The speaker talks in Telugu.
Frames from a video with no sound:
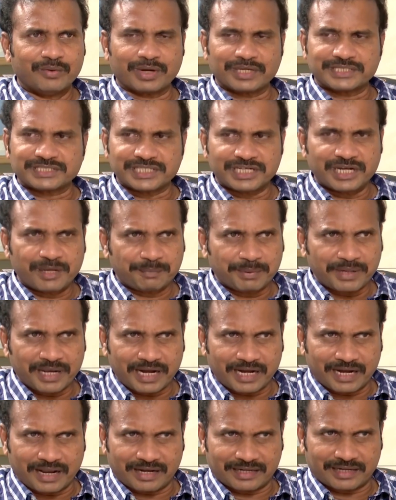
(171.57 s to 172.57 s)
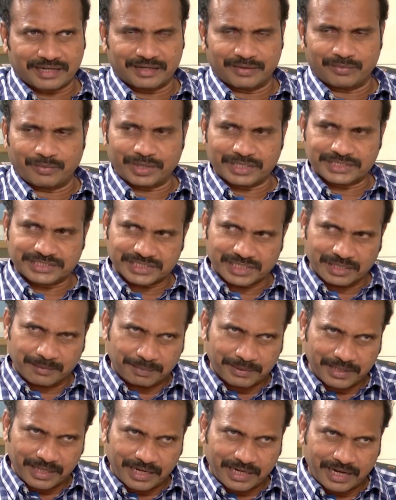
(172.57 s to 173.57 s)
ఒక చిన్నపిల్లల డాక్టర్ని ఒక
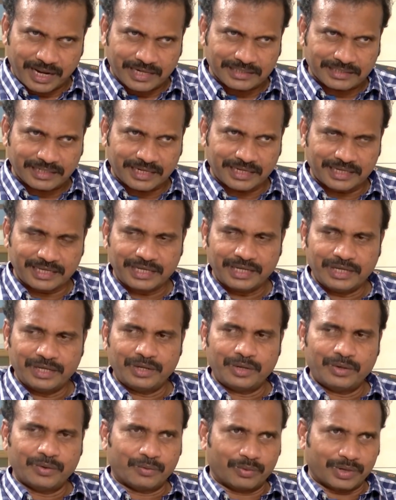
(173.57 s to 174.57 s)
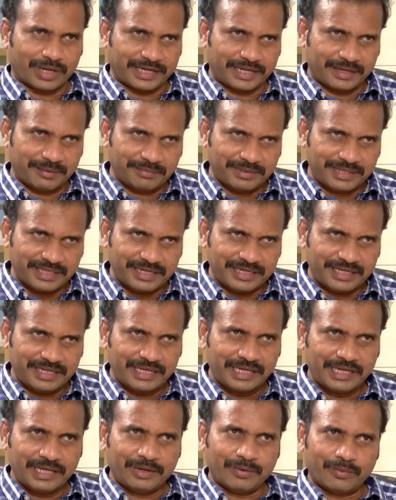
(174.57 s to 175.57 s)
చిన్నపిల్లల డాక్టర్ని ఒక ఎండిని
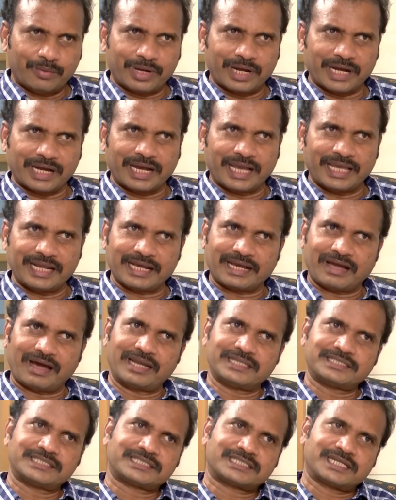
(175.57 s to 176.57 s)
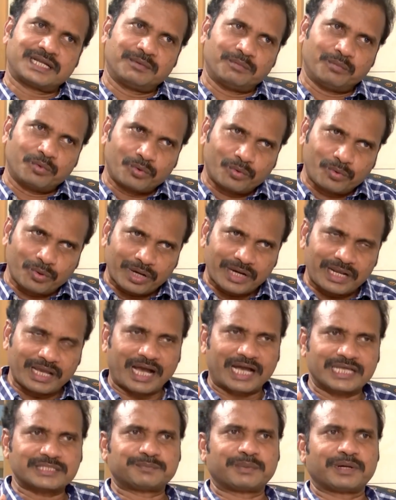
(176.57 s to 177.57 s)
ఒక గైనకాలజిస్ట్ని ముగ్గురిని
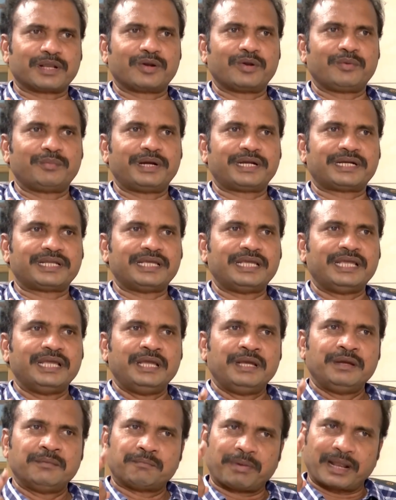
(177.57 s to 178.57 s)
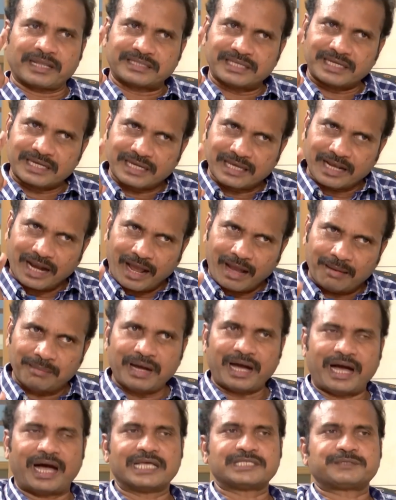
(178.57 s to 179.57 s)
హాస్పిటల్లో పెట్టి ప్రతి గ్రామ
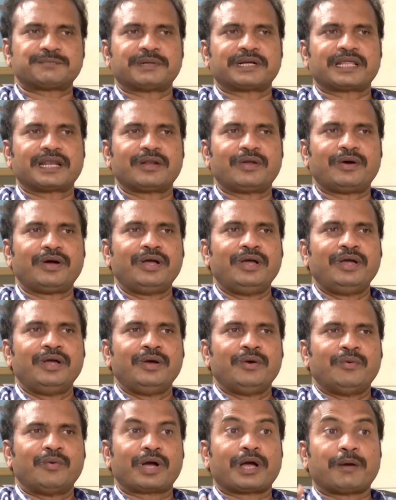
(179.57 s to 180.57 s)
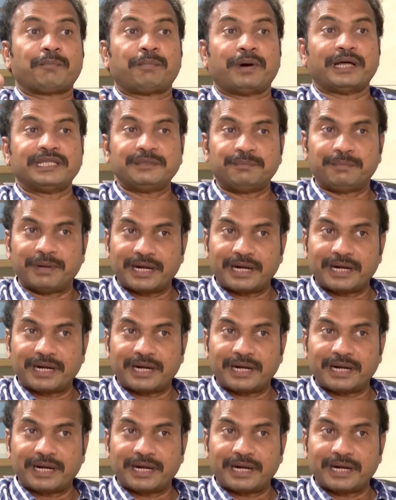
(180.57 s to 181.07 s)
హాస్పిటల్లో ఒక పది